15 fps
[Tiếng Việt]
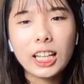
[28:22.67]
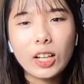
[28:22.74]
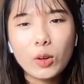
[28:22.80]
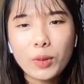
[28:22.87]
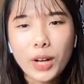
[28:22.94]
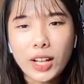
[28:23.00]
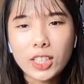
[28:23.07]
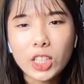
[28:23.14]
thì
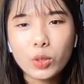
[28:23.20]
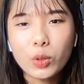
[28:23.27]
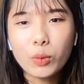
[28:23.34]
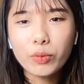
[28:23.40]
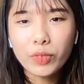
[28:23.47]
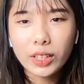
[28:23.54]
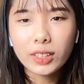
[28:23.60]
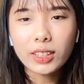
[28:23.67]
lúc nào chị
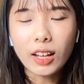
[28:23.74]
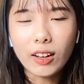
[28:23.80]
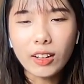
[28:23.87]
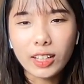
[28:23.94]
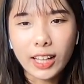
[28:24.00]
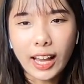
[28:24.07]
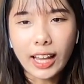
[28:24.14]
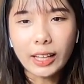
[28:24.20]
cũng phân
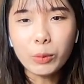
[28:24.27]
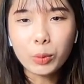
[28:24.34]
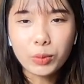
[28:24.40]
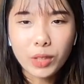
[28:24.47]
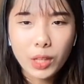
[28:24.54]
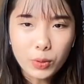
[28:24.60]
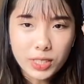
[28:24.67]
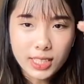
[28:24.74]
tầng cái mục
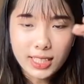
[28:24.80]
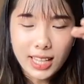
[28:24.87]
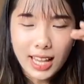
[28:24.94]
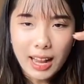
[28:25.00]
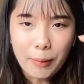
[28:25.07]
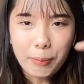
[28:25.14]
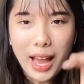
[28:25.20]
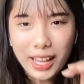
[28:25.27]
tiêu của chị ra
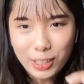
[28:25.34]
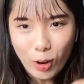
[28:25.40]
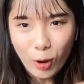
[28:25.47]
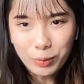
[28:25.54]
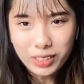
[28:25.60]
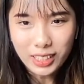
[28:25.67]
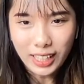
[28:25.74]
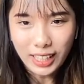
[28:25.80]
làm ba
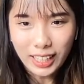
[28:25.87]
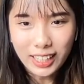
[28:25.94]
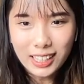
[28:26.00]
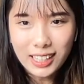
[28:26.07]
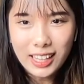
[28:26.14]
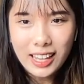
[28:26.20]
nhóm như thế